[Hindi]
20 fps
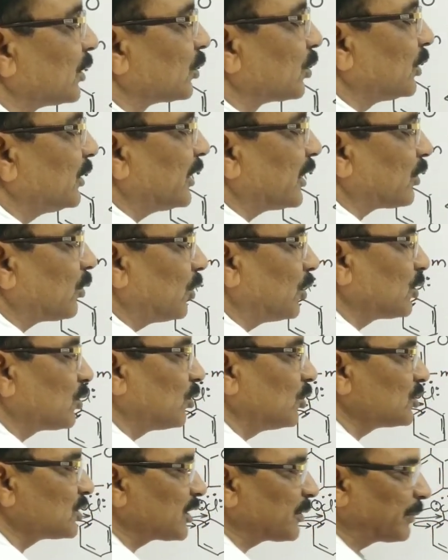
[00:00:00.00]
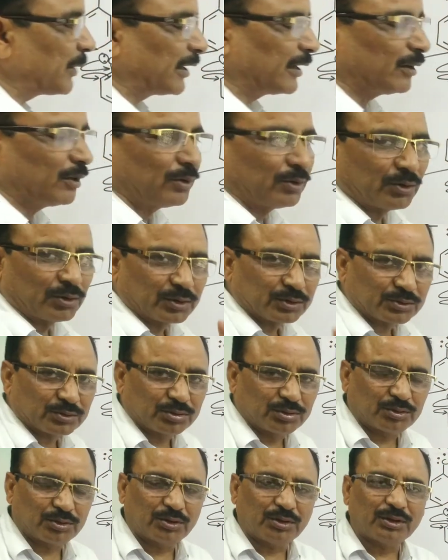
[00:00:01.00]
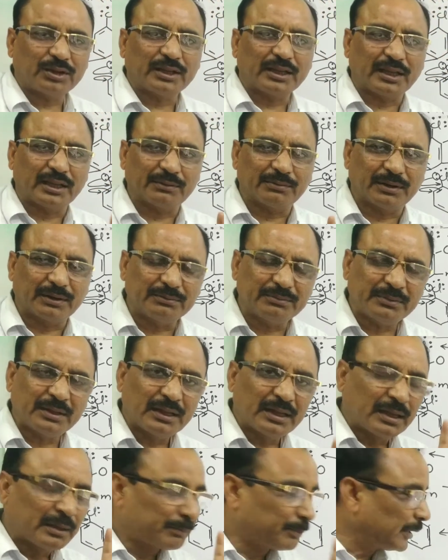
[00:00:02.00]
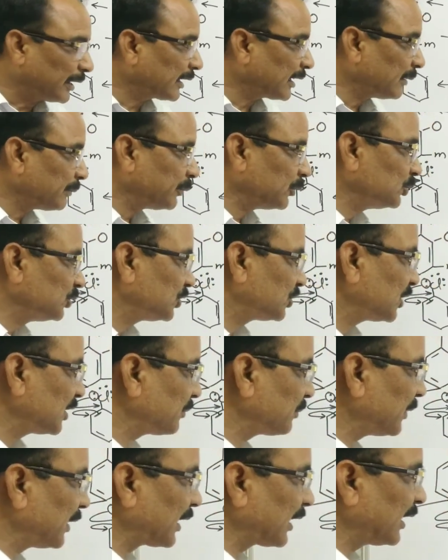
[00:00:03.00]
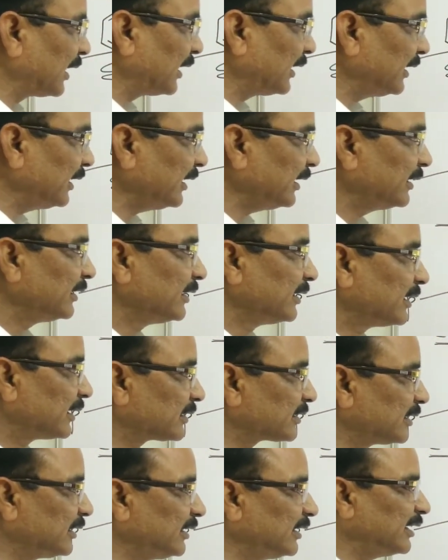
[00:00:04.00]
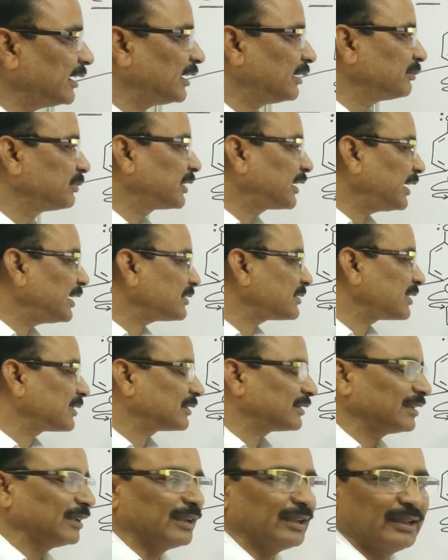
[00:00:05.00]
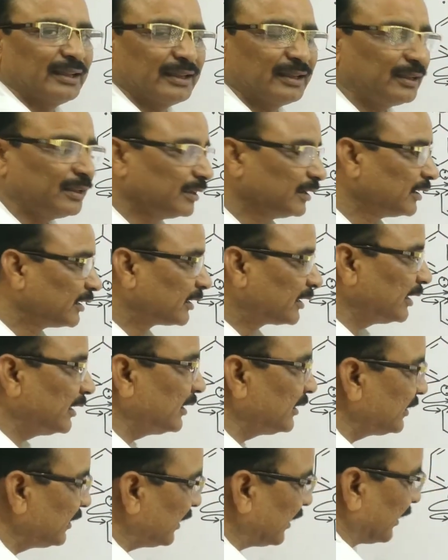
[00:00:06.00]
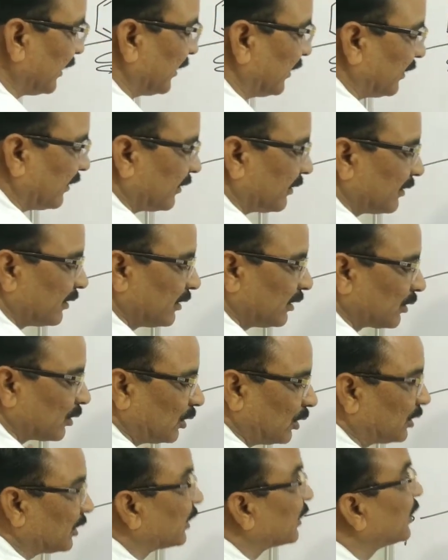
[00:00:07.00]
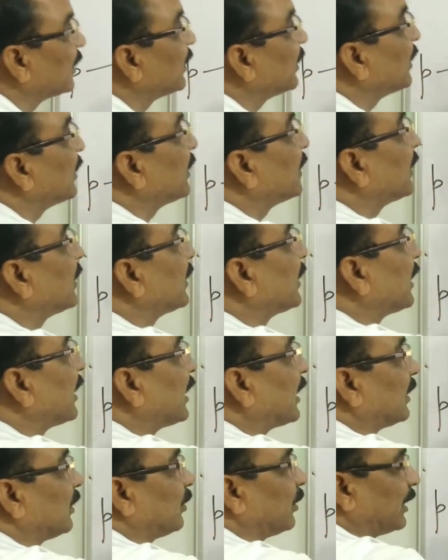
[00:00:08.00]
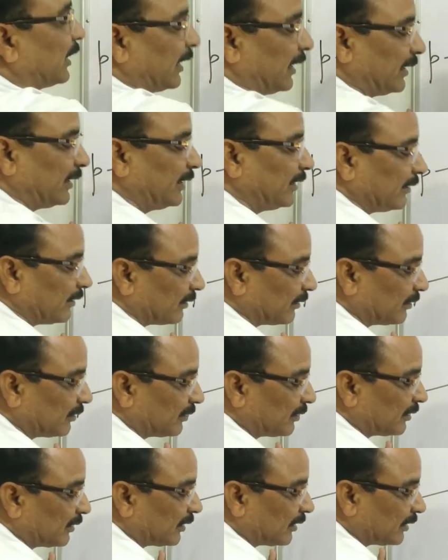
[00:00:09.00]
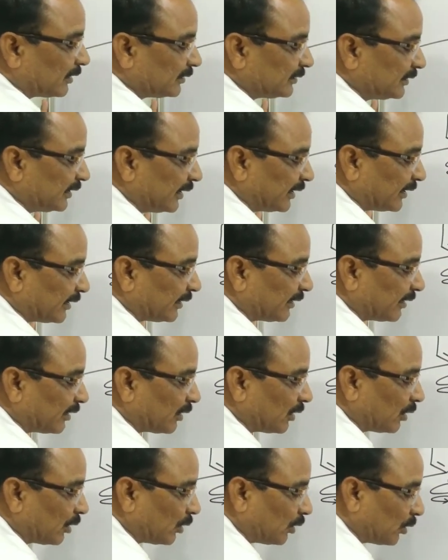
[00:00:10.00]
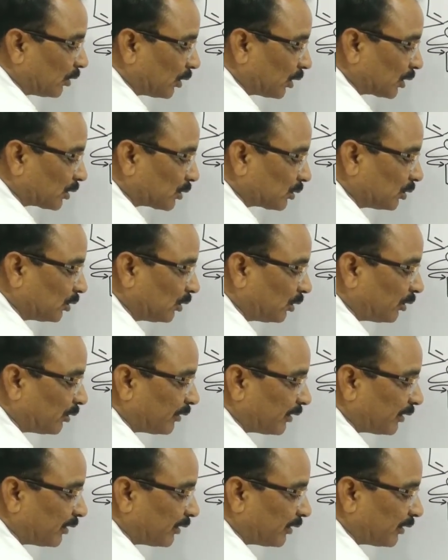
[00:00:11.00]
तो ये कौन कौन से पे आए ऑर्थो एवं पैरा पोजिशन पर आए इसलिए हम कह सकते हैं कि ये कौन हेलोएरिन ये ऑर्थो